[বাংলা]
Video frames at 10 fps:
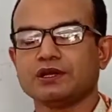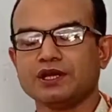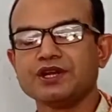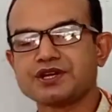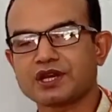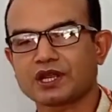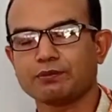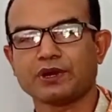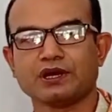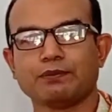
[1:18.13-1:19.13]
ইনটেক
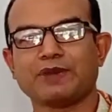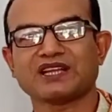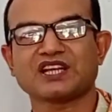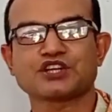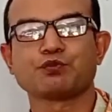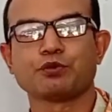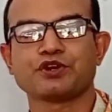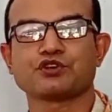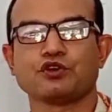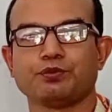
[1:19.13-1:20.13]
মানে বাতাস
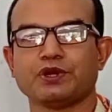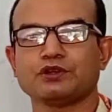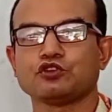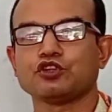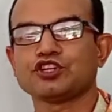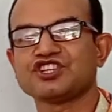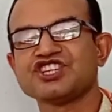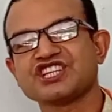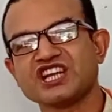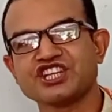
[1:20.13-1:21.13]
প্রবেশ করবে যদি
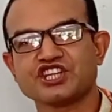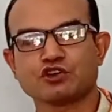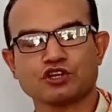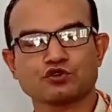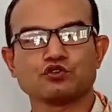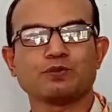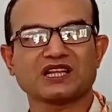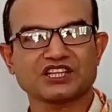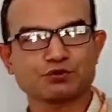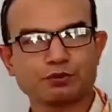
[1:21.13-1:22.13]
ডিজেল ইঞ্জিন হয় শুধু
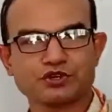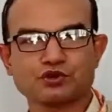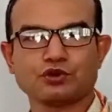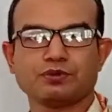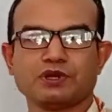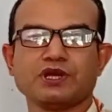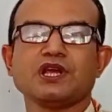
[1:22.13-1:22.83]
বাতাস প্রবেশ করবে